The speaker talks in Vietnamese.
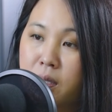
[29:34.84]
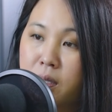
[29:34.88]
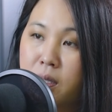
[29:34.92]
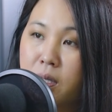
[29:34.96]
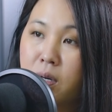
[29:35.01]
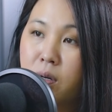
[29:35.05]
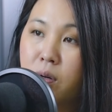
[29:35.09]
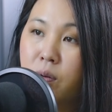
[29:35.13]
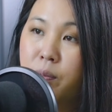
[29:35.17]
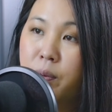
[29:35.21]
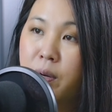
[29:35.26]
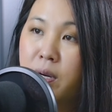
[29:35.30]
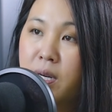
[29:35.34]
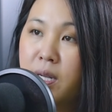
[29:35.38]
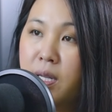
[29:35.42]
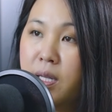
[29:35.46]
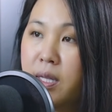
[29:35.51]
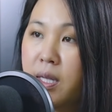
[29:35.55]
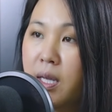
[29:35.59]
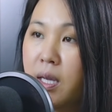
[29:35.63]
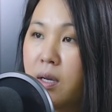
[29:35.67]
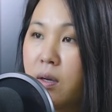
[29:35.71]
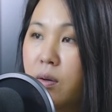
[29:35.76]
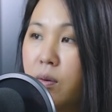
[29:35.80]
tao cũng bao nhiêu
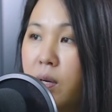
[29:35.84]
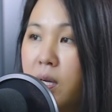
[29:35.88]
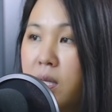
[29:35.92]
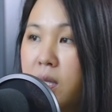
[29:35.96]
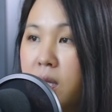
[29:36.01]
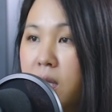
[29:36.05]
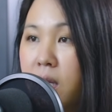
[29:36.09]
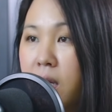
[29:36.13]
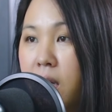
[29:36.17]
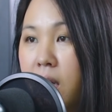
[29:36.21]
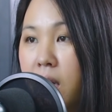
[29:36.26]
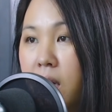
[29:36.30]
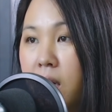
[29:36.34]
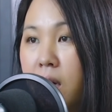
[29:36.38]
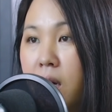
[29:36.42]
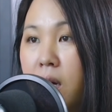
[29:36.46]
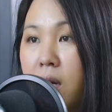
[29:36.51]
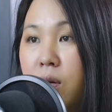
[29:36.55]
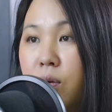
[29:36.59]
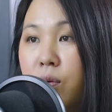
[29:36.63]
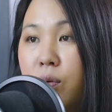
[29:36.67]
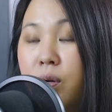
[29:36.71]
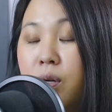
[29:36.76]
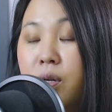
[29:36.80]
chỉ có hay tiền
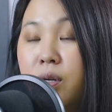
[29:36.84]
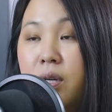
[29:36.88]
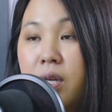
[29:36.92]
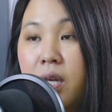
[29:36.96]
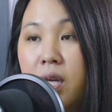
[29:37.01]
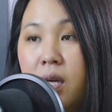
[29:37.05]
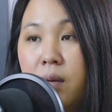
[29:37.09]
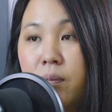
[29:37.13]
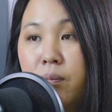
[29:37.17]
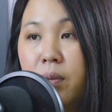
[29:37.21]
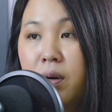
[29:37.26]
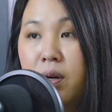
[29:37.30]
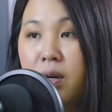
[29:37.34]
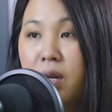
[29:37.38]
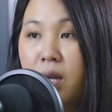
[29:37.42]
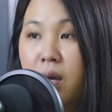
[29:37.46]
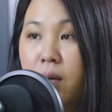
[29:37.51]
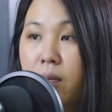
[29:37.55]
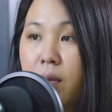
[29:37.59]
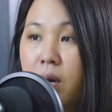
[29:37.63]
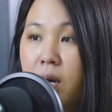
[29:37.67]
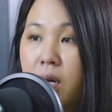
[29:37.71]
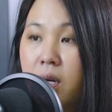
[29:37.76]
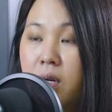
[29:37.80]
có lúc lúc khi bao
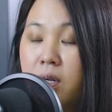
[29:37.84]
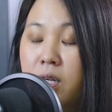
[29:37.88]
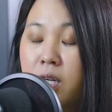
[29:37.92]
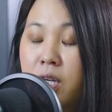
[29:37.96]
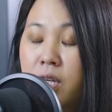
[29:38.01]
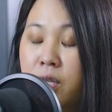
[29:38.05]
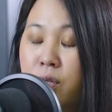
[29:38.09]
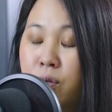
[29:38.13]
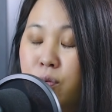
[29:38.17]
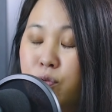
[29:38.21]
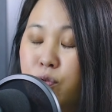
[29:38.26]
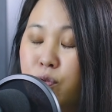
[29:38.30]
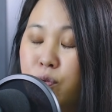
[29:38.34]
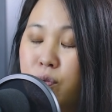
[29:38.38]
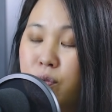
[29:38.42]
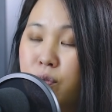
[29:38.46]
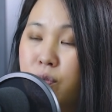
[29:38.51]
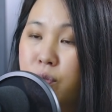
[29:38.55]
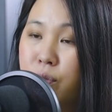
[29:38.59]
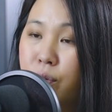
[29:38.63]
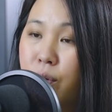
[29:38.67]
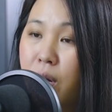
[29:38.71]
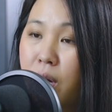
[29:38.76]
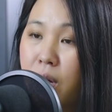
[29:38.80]
nhiêu mà khi tao chút
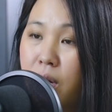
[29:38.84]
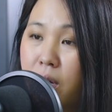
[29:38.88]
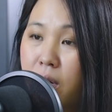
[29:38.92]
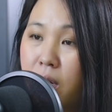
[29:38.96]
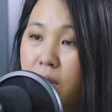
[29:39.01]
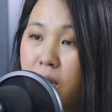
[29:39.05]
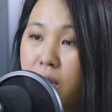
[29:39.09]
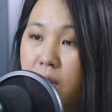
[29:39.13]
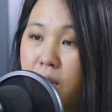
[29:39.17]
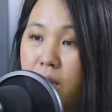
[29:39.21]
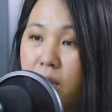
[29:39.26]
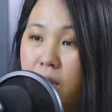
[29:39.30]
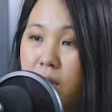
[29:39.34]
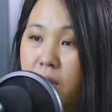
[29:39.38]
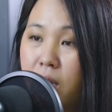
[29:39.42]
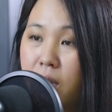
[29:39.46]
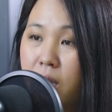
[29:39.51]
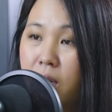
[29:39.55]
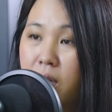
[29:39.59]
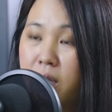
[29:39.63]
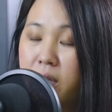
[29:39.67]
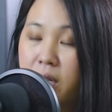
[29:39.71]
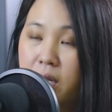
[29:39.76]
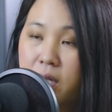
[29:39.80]

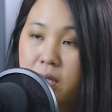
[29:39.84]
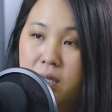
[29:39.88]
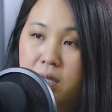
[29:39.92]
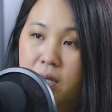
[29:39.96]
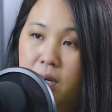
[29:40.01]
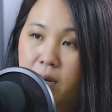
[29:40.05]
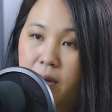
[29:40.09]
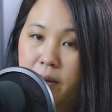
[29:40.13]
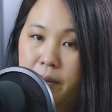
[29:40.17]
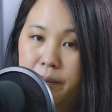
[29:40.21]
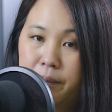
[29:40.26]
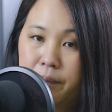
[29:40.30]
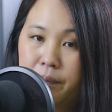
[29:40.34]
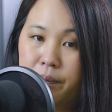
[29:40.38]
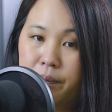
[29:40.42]
chút thế anh thằng